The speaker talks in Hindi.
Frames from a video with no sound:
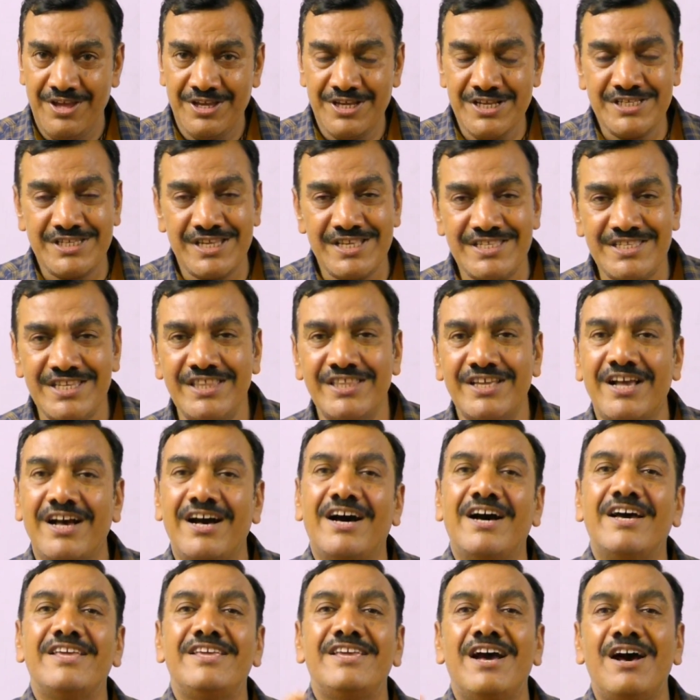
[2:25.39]
कि संसद का
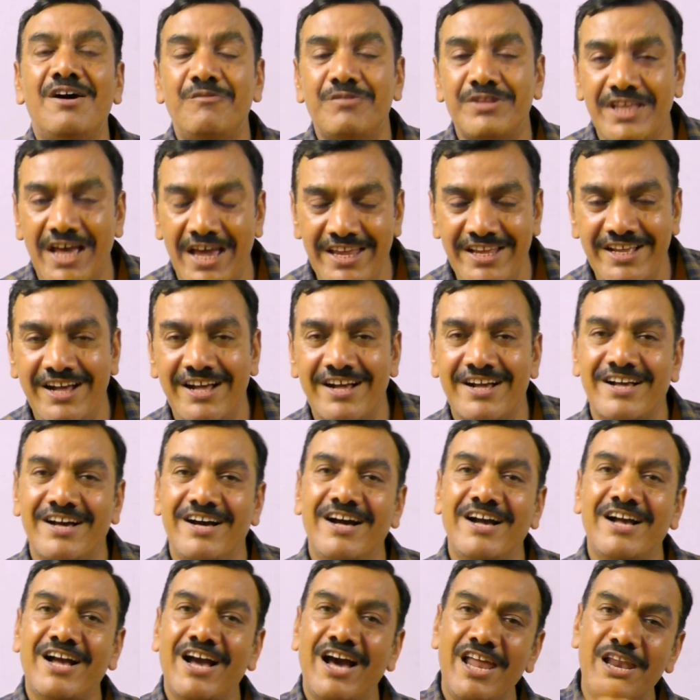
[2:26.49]
या विधायिका
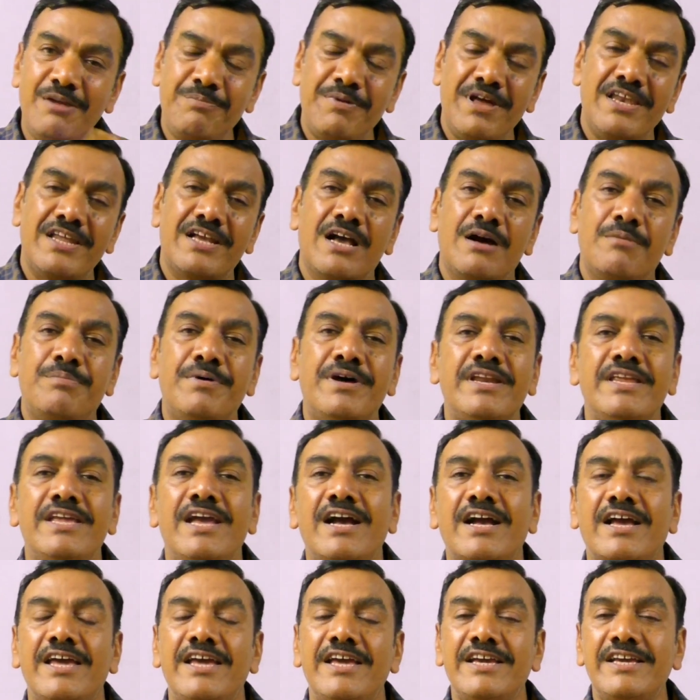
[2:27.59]
का कार्यपालिका पर या
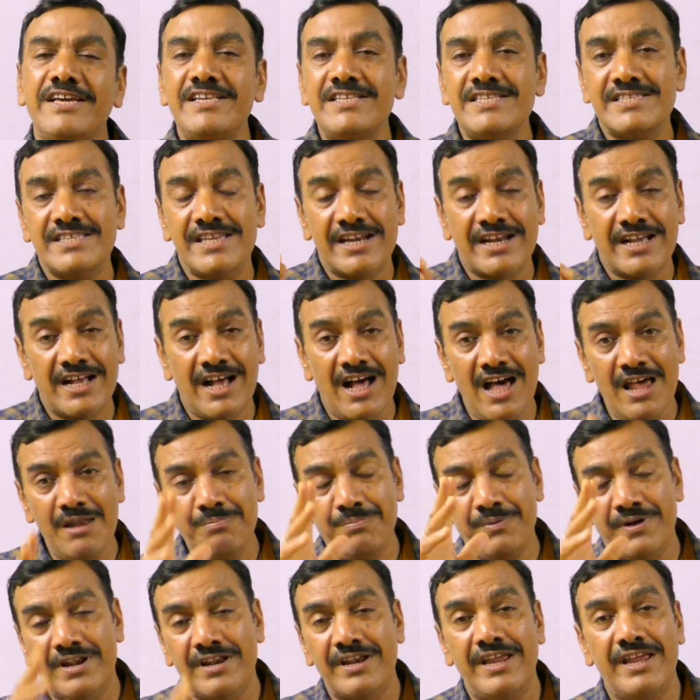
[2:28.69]
कहें कि सरकार
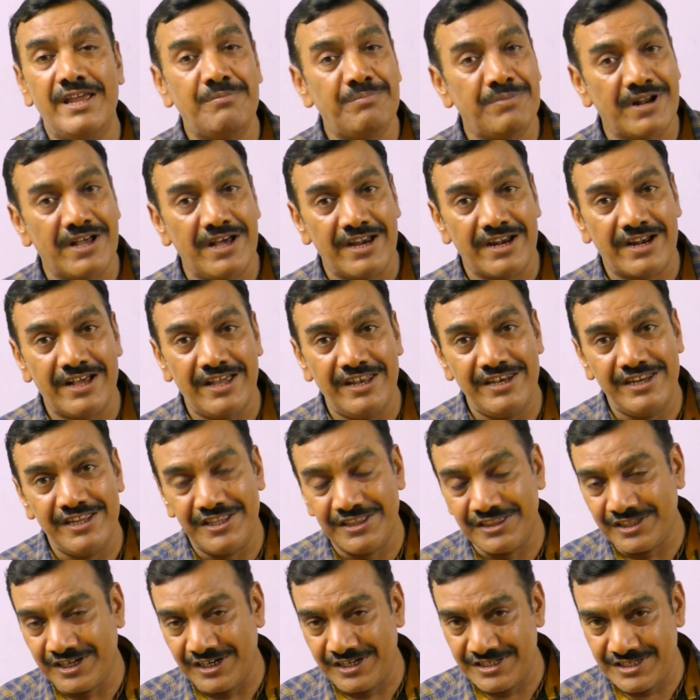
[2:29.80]
पर एक प्रकार का
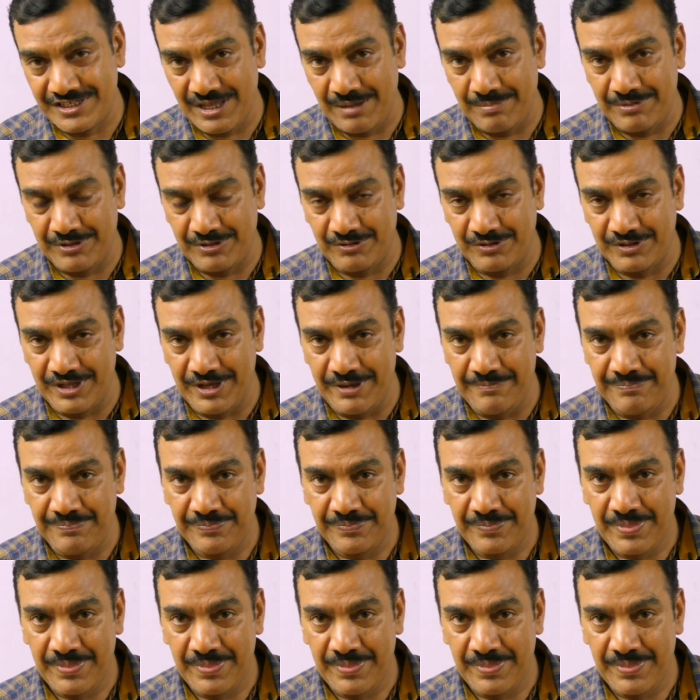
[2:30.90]
नियंत्रण स्थापित होता है